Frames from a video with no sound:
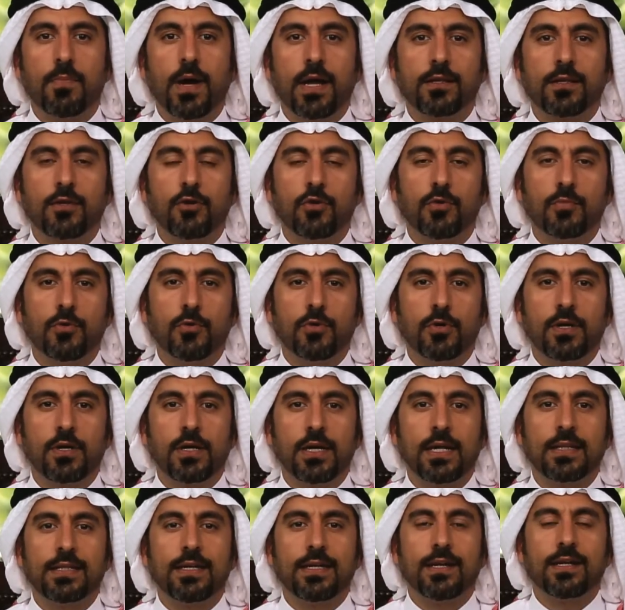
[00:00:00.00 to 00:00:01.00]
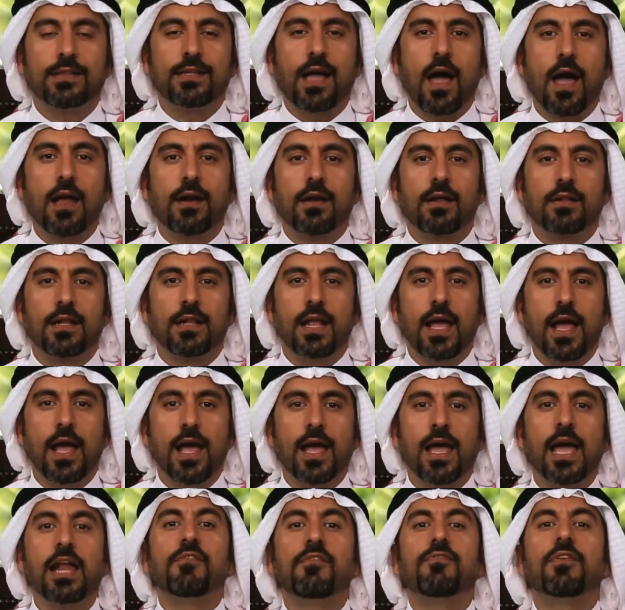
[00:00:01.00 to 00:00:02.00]
بعض الأمور التي نتعرض لها
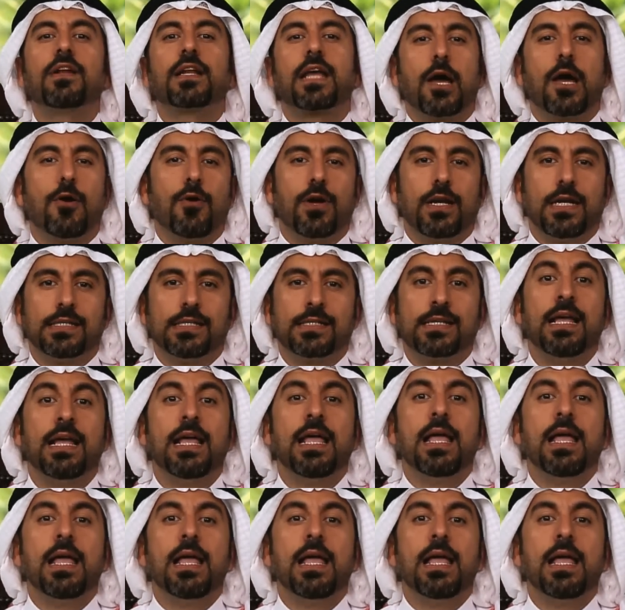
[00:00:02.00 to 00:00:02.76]
خلف الكواليس